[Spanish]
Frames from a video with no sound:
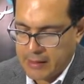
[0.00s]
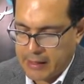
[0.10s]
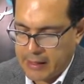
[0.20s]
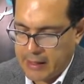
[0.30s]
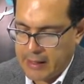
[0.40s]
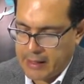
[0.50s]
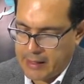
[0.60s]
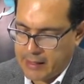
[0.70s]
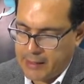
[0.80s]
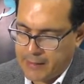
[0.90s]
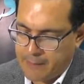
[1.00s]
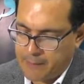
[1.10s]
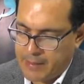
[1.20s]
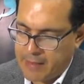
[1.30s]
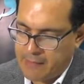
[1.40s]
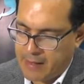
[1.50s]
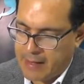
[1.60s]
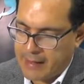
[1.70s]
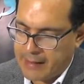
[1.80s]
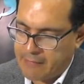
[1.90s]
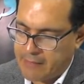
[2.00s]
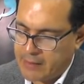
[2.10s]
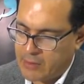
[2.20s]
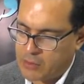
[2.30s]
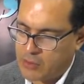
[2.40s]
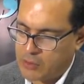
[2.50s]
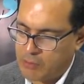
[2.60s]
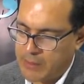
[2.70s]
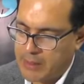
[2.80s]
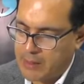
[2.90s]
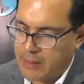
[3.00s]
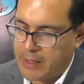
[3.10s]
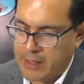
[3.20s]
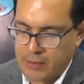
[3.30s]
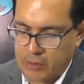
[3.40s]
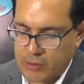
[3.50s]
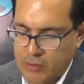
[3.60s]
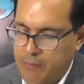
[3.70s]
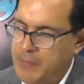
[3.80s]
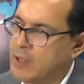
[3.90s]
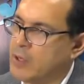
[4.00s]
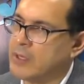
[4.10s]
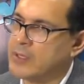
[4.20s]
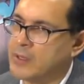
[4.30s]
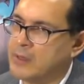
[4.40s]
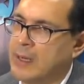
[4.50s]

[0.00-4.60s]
que iba arriba de los 2.500 millones de